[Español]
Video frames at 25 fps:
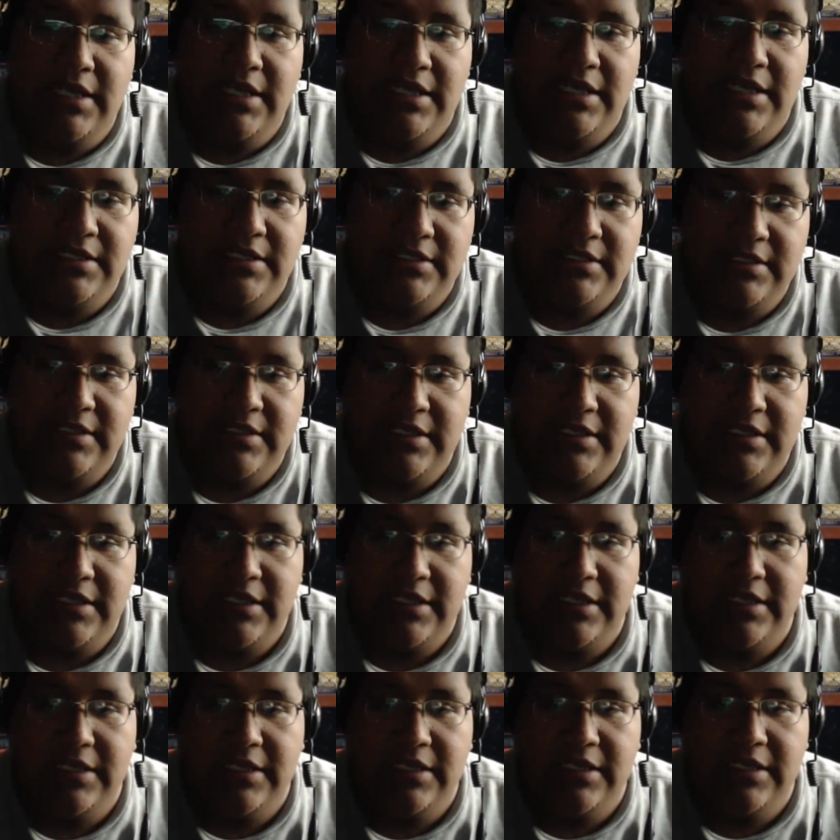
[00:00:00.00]

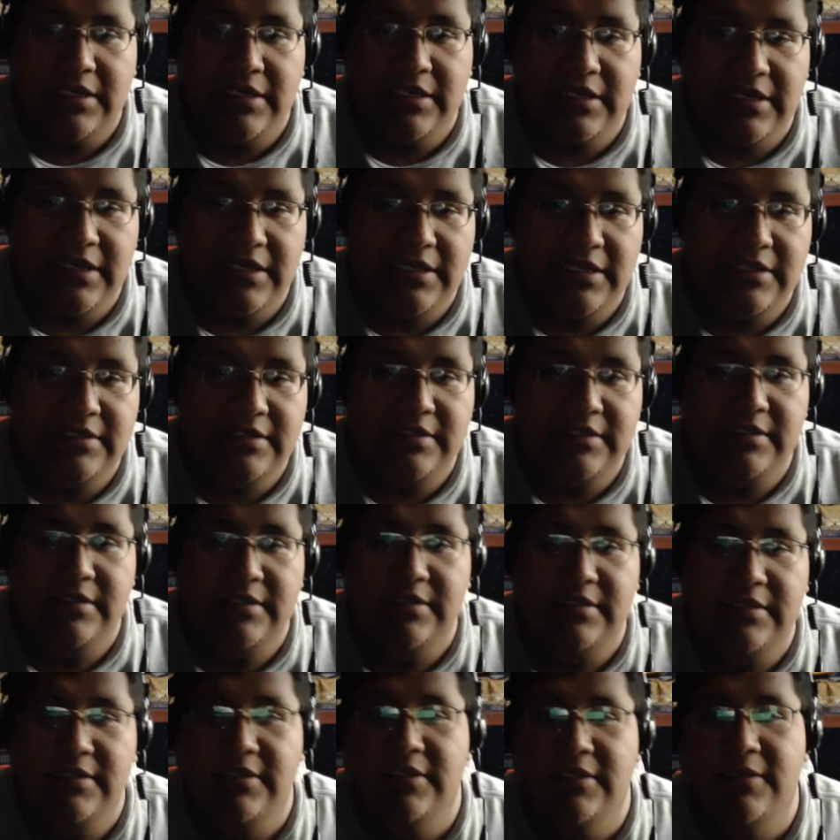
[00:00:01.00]
este,
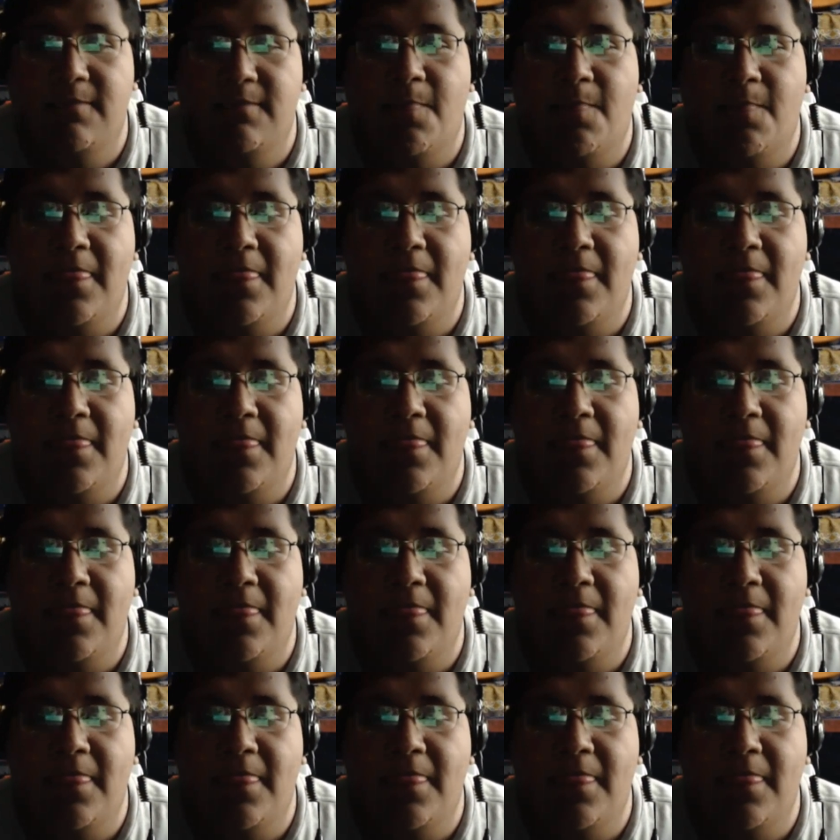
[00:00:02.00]
les,